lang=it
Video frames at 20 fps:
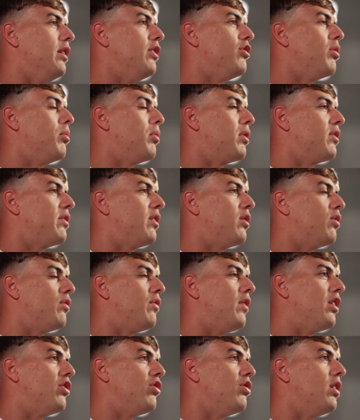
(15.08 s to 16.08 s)
diciamo che è stato
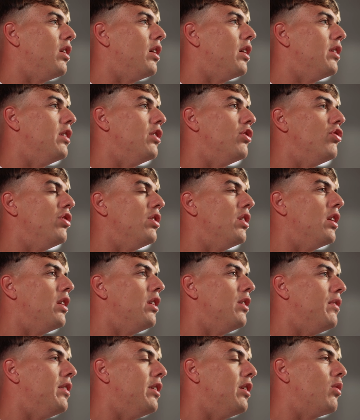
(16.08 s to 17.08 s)
facile decidere
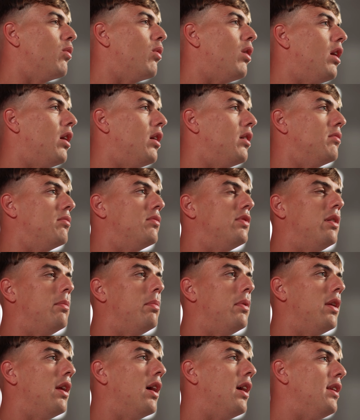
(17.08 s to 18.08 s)
di venire qua sia
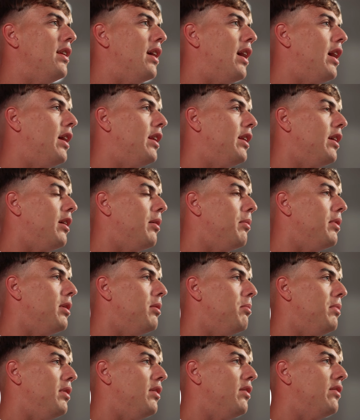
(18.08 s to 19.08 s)
per Gagliani che per
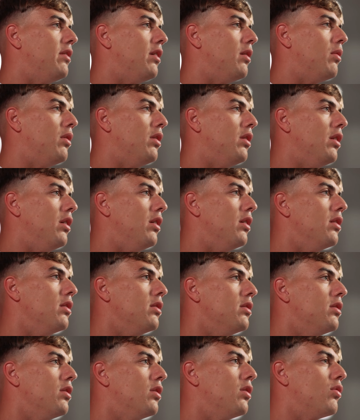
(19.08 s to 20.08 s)
il mister, quindi
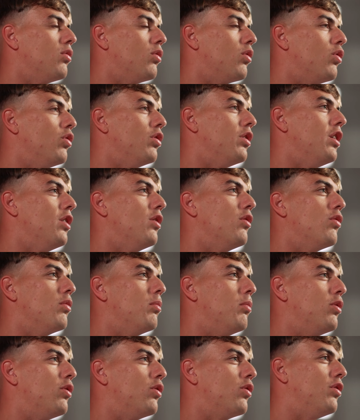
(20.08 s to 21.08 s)
sono contento, sono
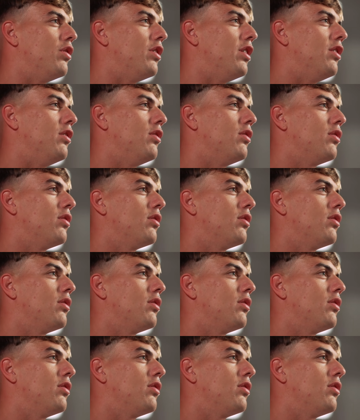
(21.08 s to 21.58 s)
molto contento.